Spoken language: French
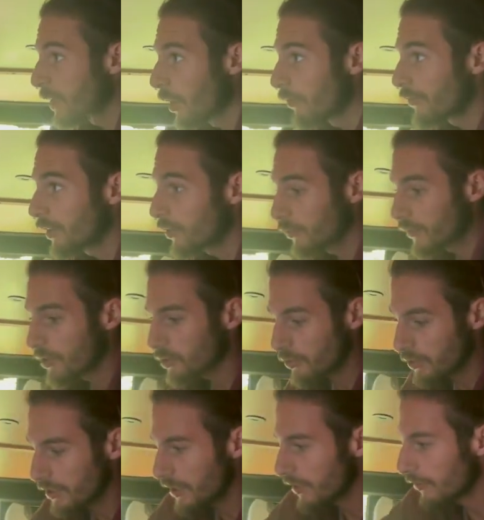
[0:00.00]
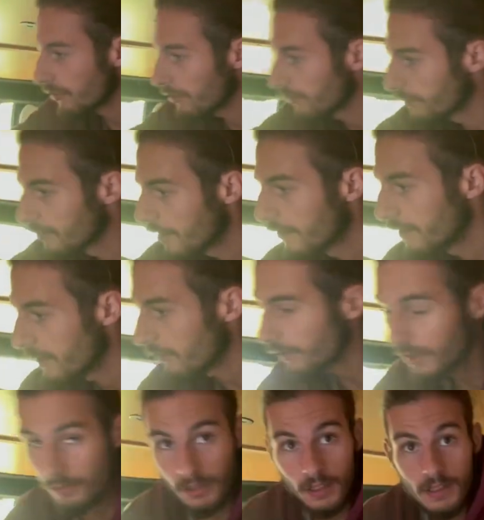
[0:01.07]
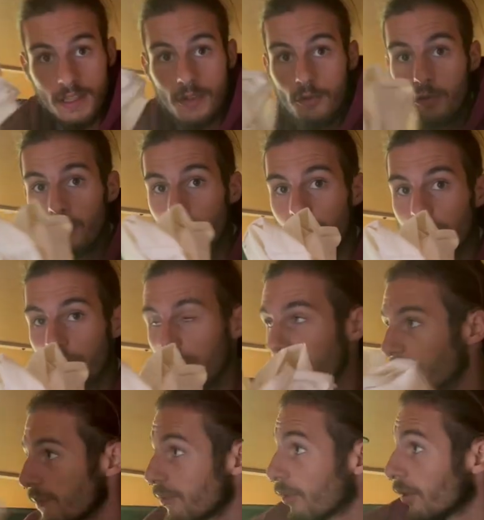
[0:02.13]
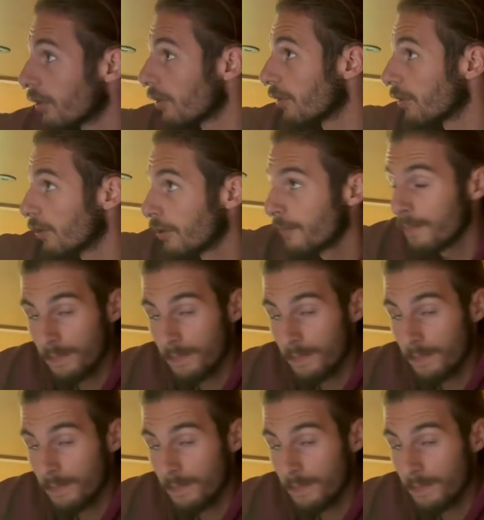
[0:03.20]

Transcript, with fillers: En fait on va changer, euh, vous savez, on avait un tissu comme ça pour euh,